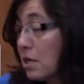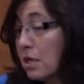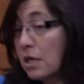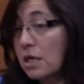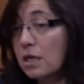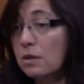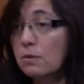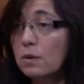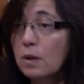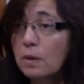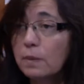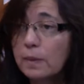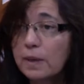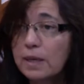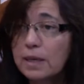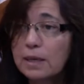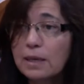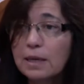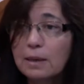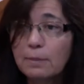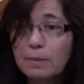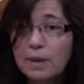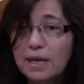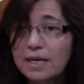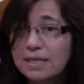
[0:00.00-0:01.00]
y vos ves en
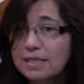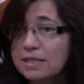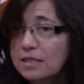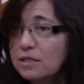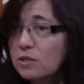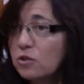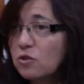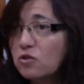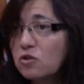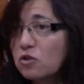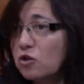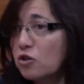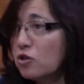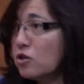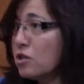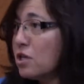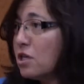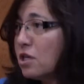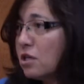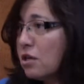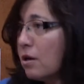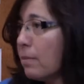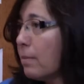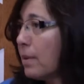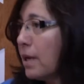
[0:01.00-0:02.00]
la placita otros
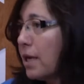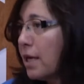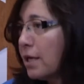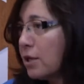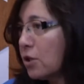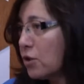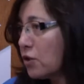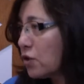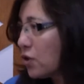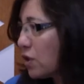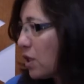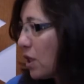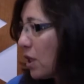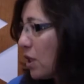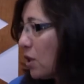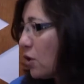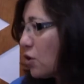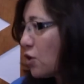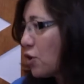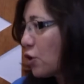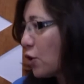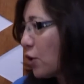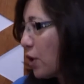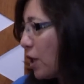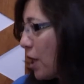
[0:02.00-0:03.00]
niños peleándose o
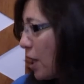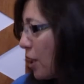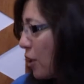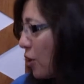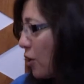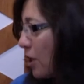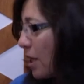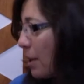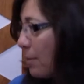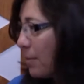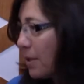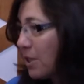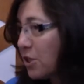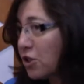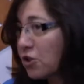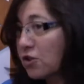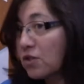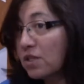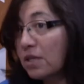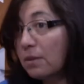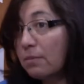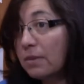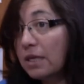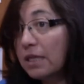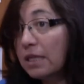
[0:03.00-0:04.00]
llorando
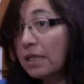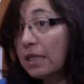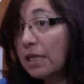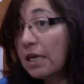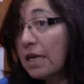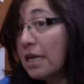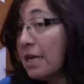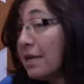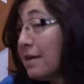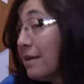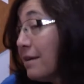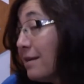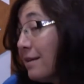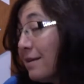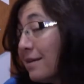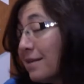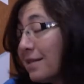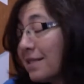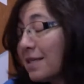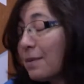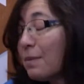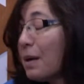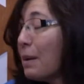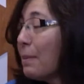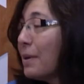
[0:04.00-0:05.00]
caprichosamente y
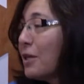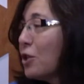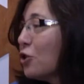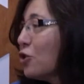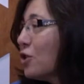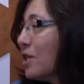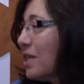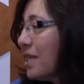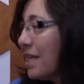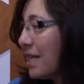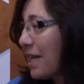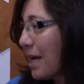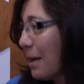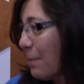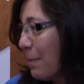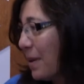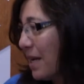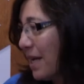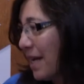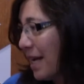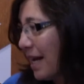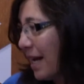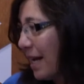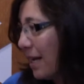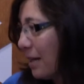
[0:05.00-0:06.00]
esa mamá no tiene que
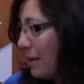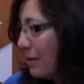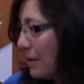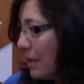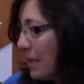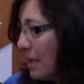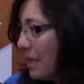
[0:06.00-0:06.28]
explicar.